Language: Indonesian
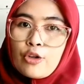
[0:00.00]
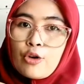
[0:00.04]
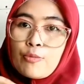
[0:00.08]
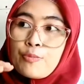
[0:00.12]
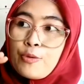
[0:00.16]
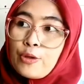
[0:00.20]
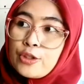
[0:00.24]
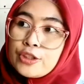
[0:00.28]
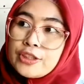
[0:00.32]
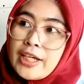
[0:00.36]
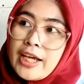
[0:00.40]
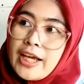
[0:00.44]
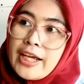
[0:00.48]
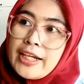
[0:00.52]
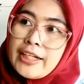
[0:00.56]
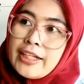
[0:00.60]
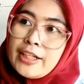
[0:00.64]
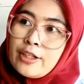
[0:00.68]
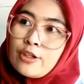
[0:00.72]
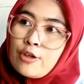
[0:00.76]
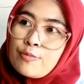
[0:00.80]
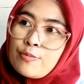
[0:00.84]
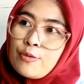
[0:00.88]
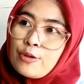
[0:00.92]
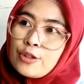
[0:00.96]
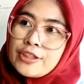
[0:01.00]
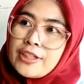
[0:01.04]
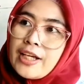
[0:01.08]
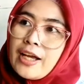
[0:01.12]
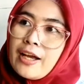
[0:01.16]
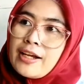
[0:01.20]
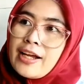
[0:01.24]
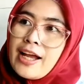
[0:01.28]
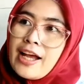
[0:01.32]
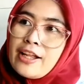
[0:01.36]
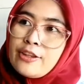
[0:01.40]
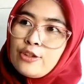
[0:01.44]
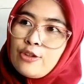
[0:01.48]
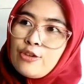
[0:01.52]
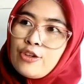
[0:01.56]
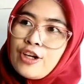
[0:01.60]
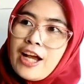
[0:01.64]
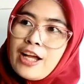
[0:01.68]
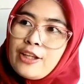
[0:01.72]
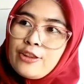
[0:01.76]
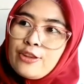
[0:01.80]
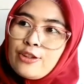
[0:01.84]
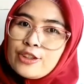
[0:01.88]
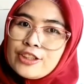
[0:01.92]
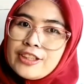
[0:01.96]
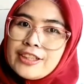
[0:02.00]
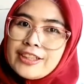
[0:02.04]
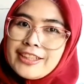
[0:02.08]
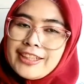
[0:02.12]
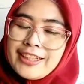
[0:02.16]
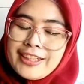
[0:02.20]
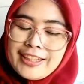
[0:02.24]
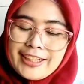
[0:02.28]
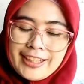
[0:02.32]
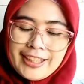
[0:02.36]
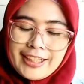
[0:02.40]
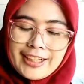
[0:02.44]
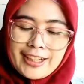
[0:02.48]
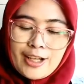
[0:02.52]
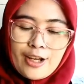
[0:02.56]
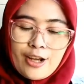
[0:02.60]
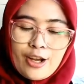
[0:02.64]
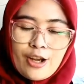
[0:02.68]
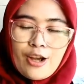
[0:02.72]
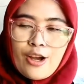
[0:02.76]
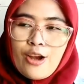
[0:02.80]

kerupuknya ini kerupuknya gantung-gantung segini.